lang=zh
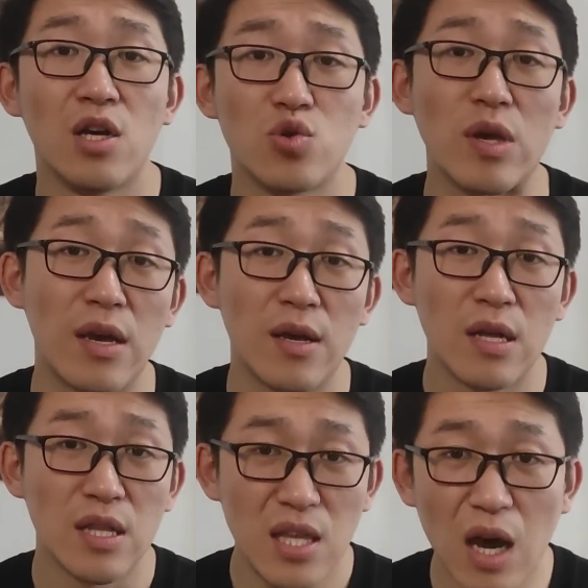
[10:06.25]
所以
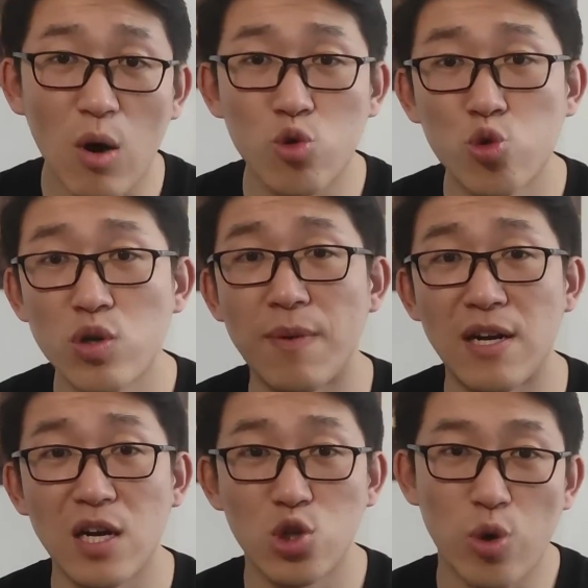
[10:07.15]
跳出日
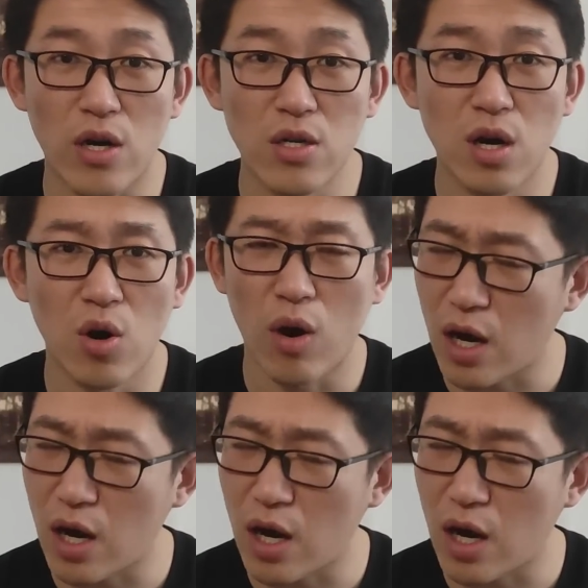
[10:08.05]
本这个圈儿之后，